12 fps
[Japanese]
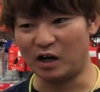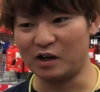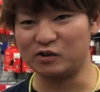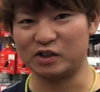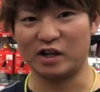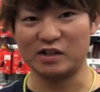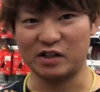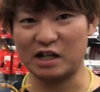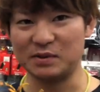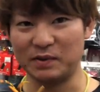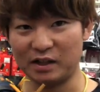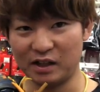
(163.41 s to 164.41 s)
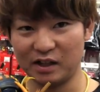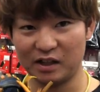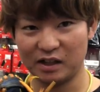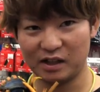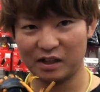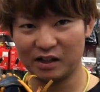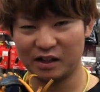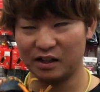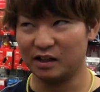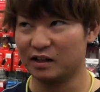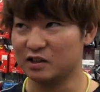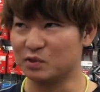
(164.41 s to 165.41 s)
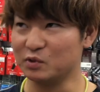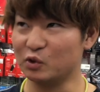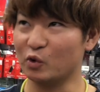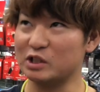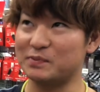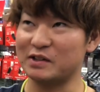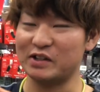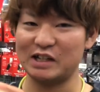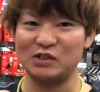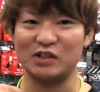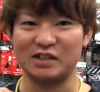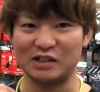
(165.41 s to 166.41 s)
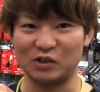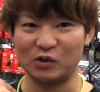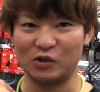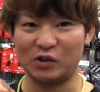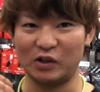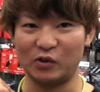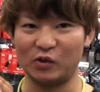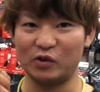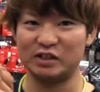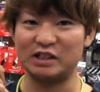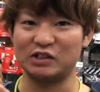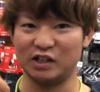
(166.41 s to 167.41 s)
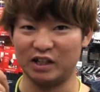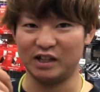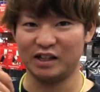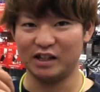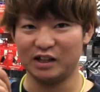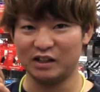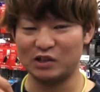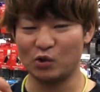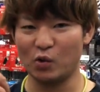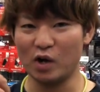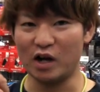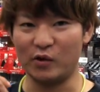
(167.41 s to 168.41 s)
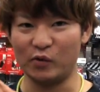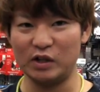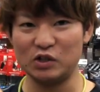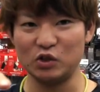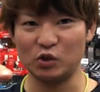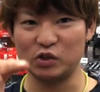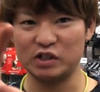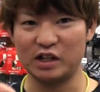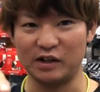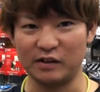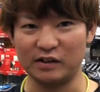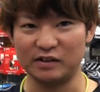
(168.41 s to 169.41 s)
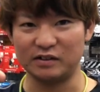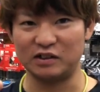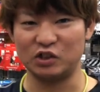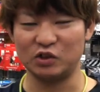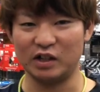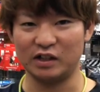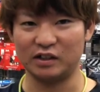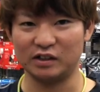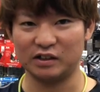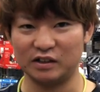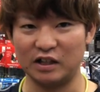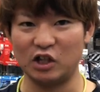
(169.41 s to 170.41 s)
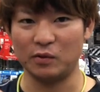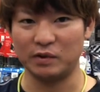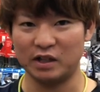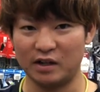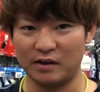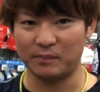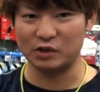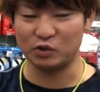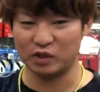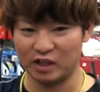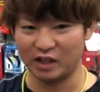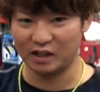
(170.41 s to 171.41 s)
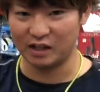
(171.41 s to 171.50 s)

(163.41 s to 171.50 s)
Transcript: ー、会うじゃないですか初めてあった自分とゴリスパが先ついてたんですよ、あの施設に、でそこがあの24時間自主練できるみたいな場所で